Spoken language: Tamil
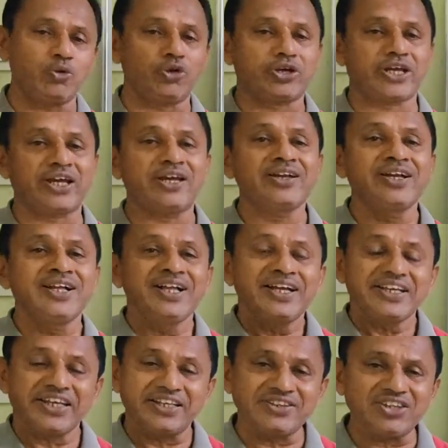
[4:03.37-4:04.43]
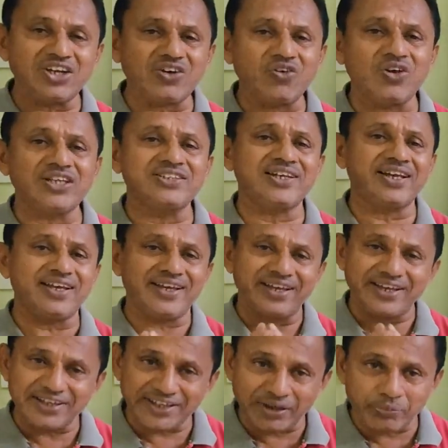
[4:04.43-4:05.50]
முழுக்க எந்த காலேஜில்
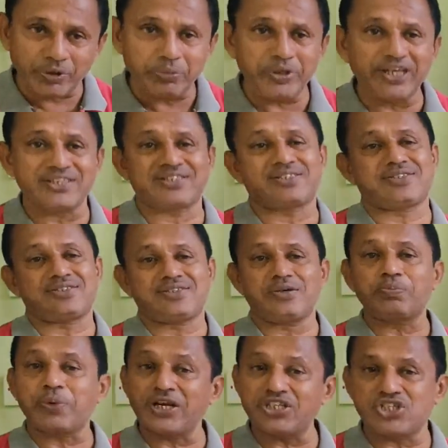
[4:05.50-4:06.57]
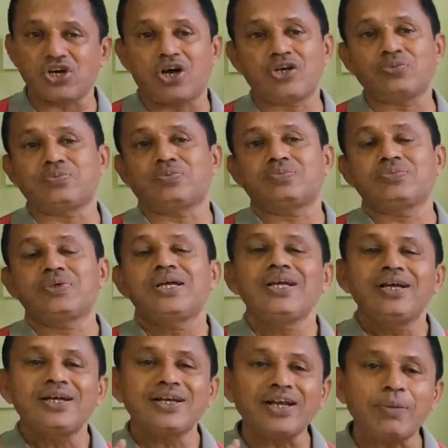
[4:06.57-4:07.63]
எம்பிபிஎஸ் படித்தாலும்
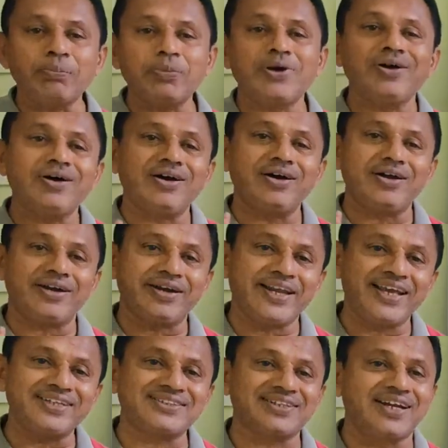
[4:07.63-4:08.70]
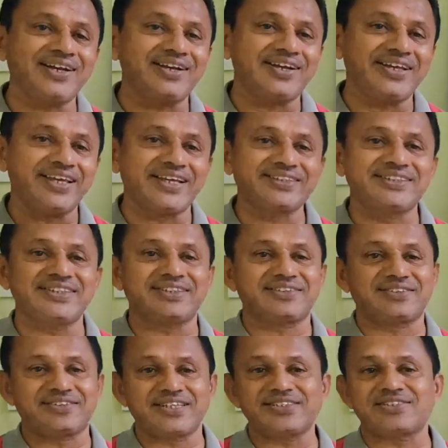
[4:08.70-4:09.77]
நம்ம நேஷனல் எக்ஸிட்
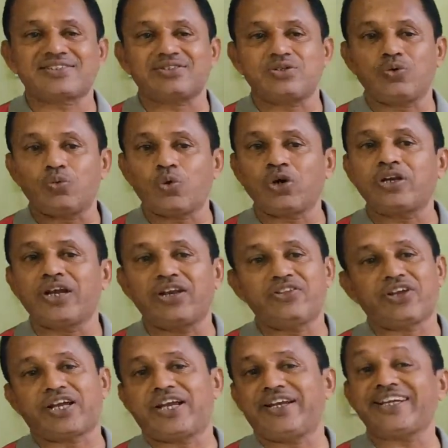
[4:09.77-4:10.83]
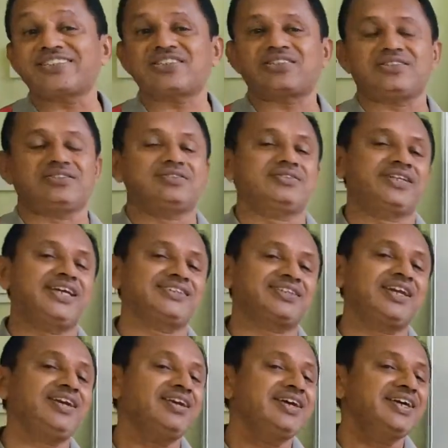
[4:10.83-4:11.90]
டெஸ்ட் ஒன் எழுதுறங்க நெக்ஸ்ட்
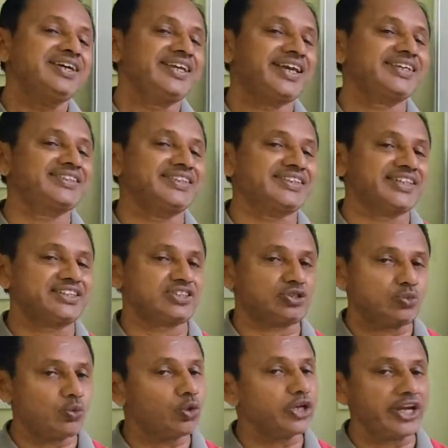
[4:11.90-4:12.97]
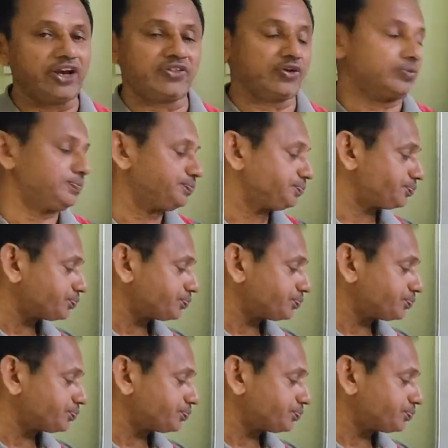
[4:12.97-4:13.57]
நேஷனல் எக்ஸிட் டெஸ்ட் ஒன் எழுதுறோம்